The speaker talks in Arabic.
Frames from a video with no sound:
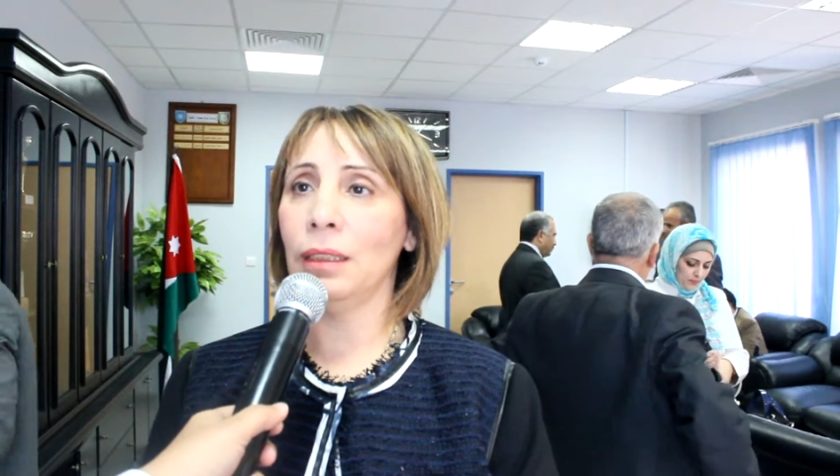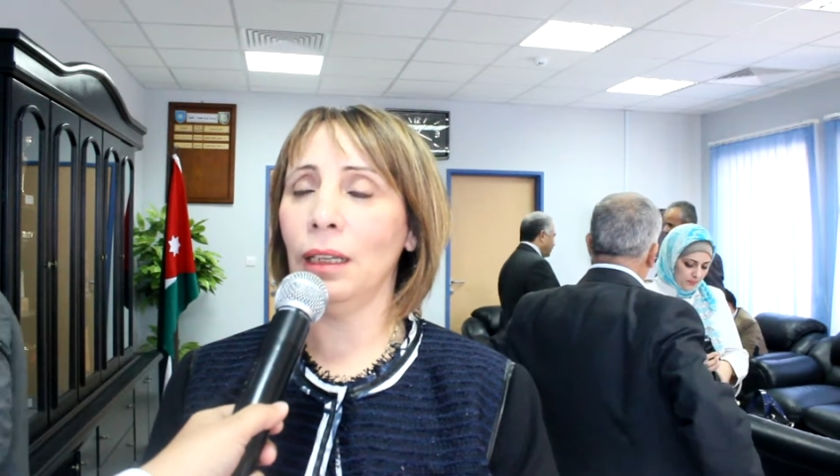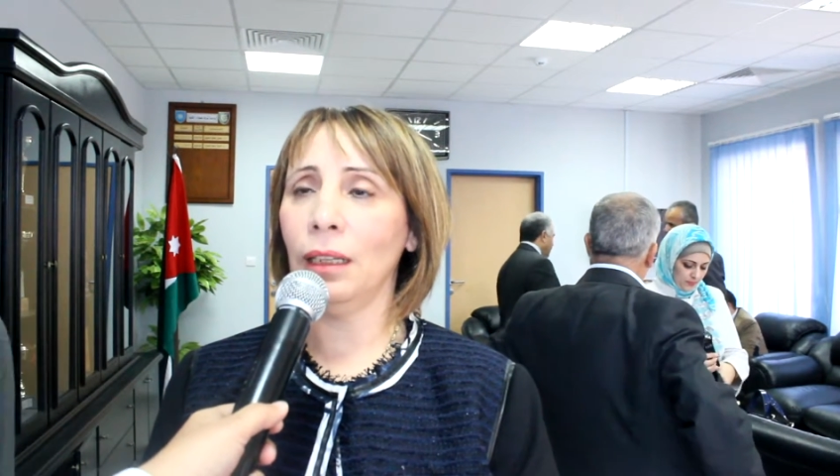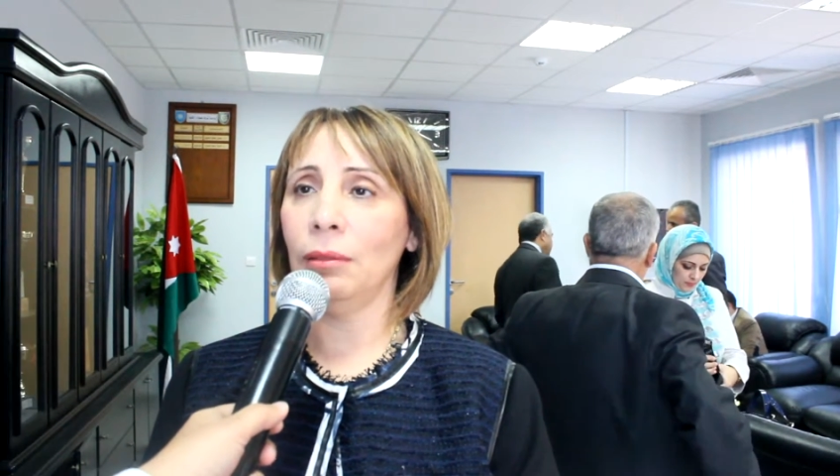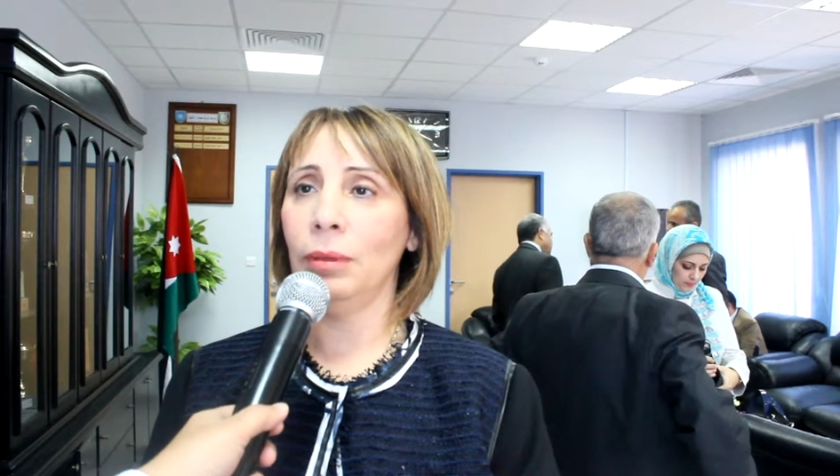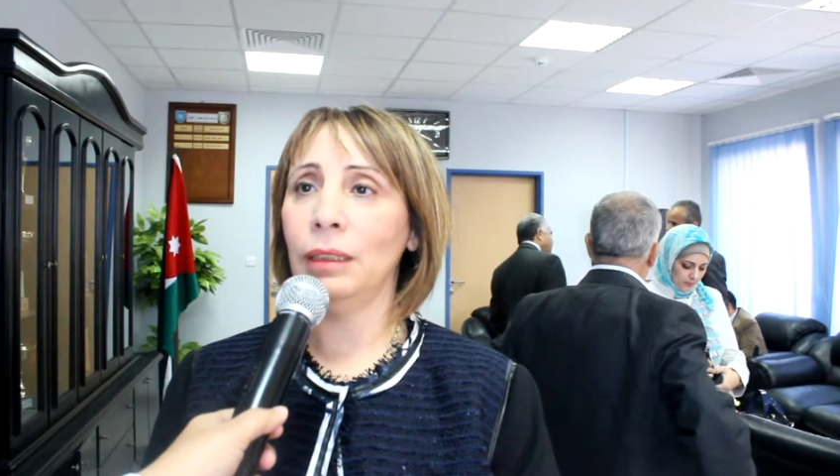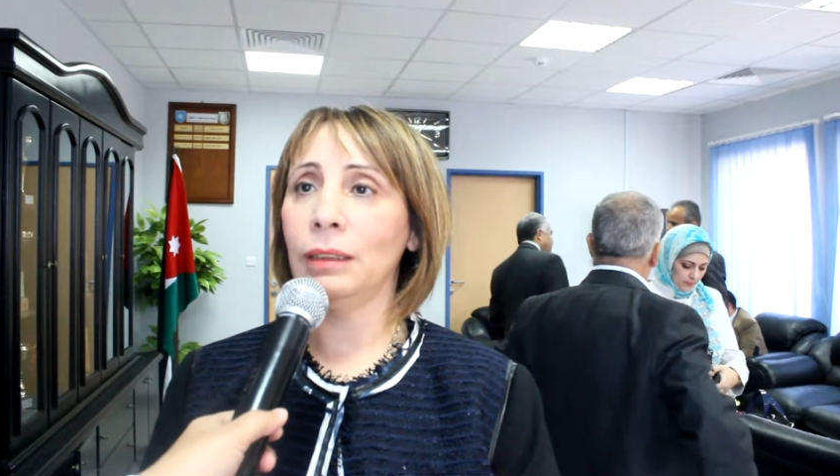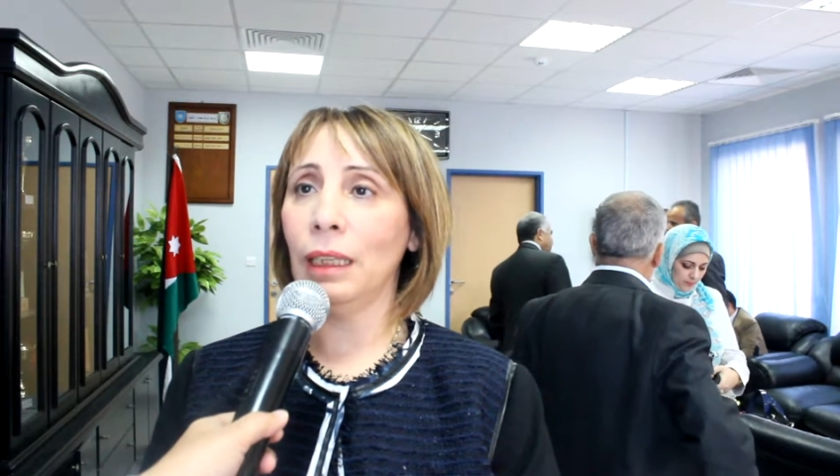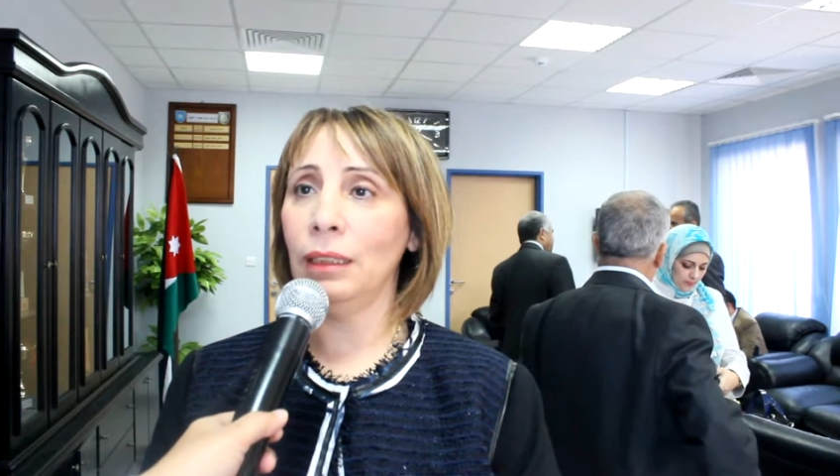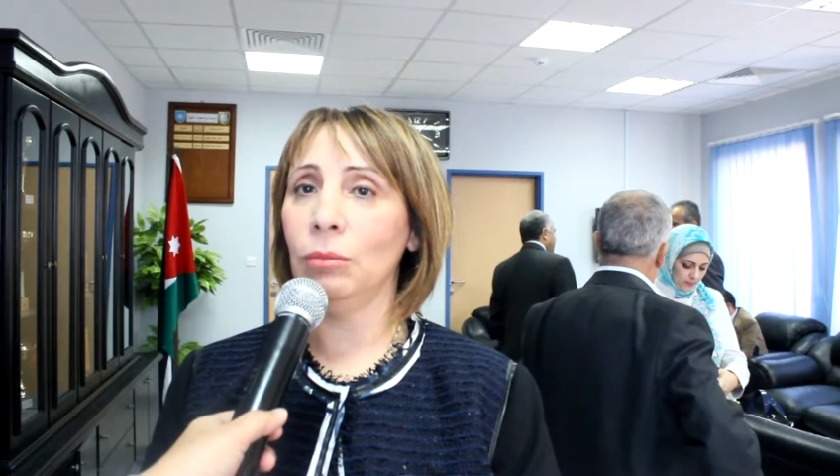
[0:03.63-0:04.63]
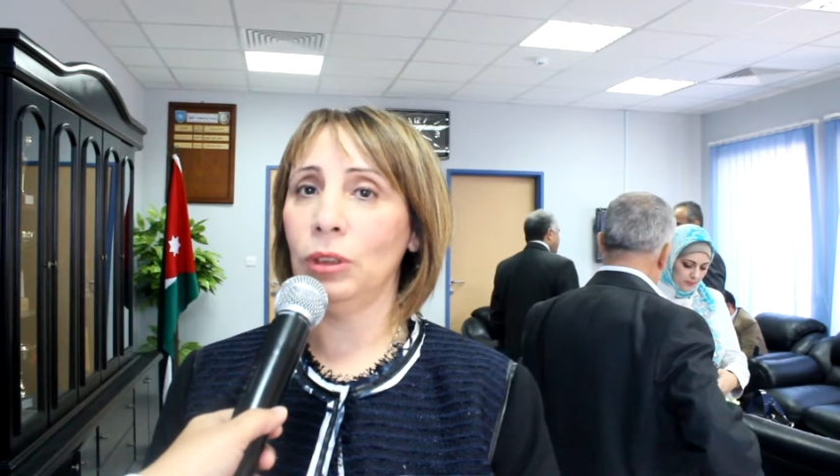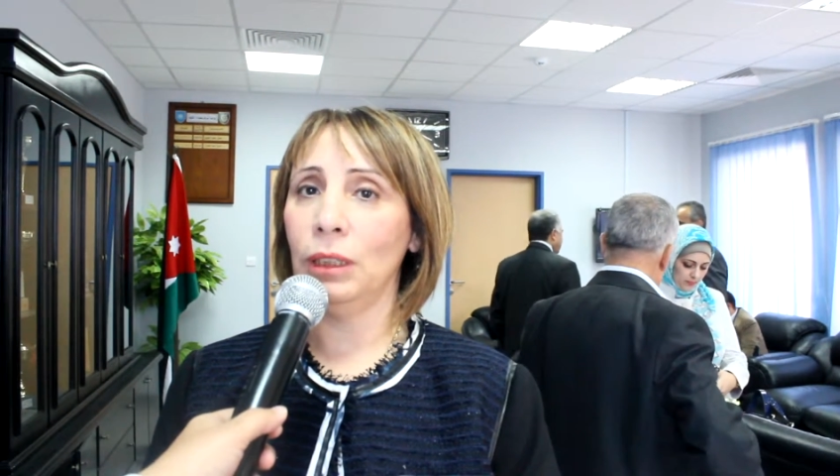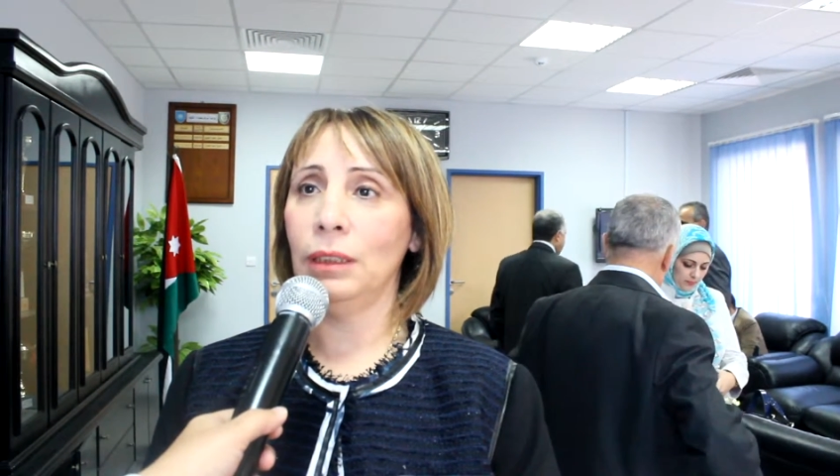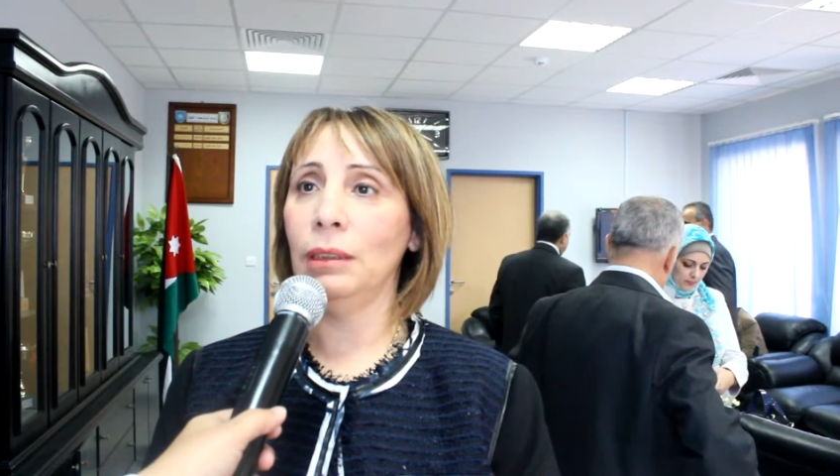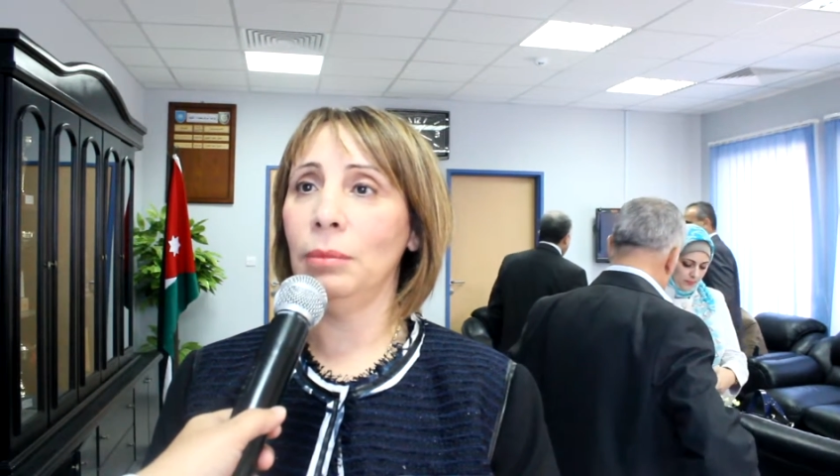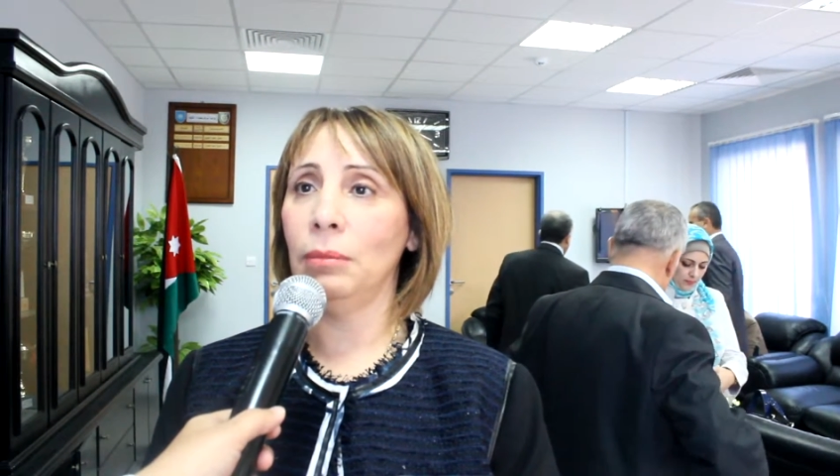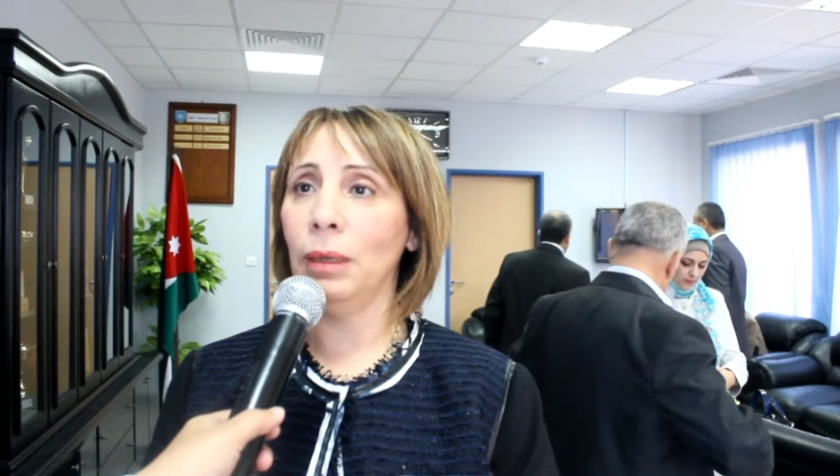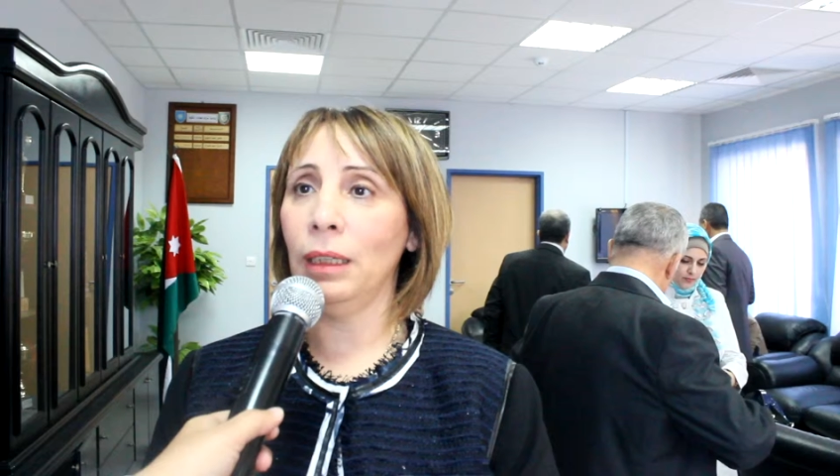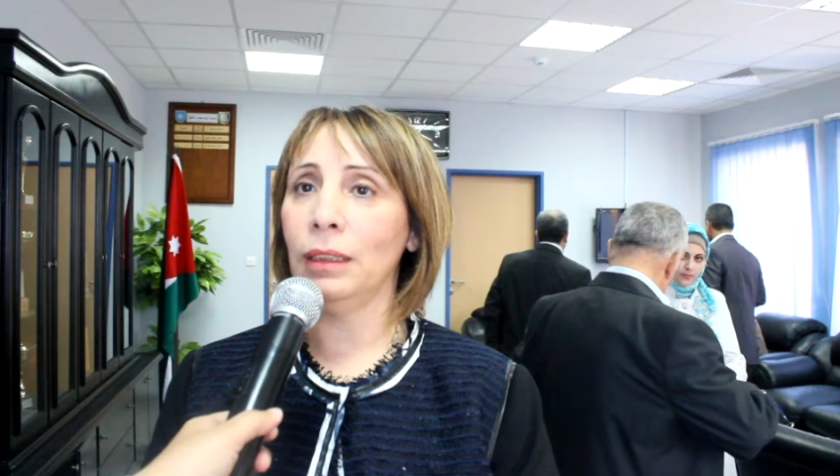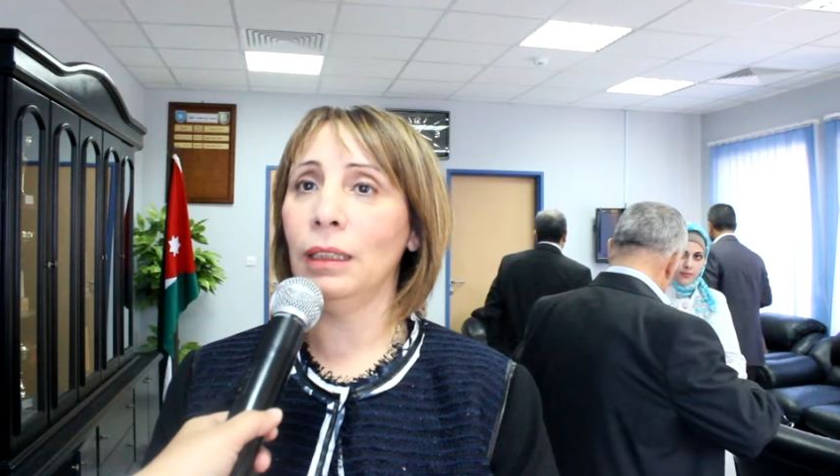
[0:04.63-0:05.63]
العقبة للتعليم والتدريب
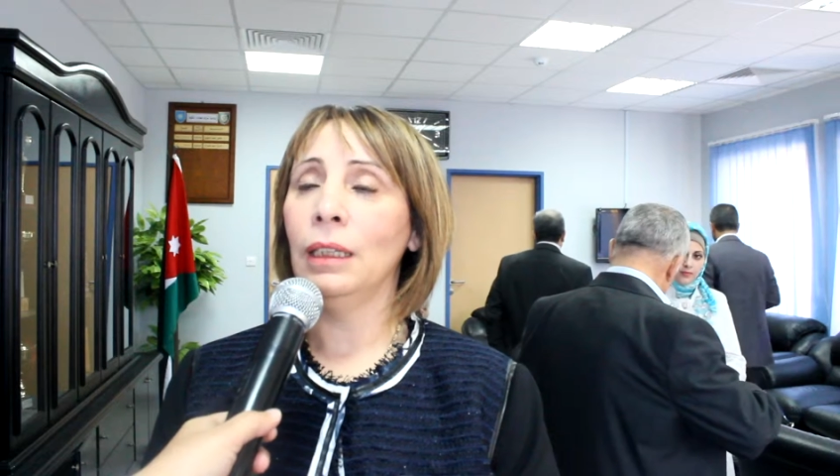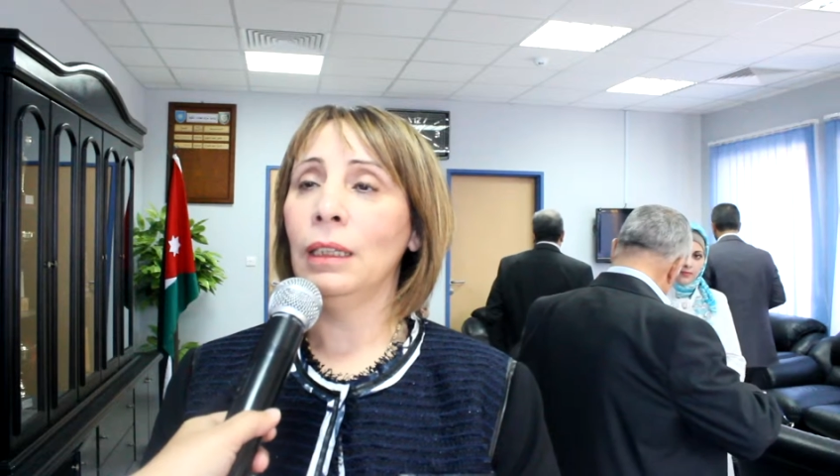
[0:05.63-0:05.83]
البحري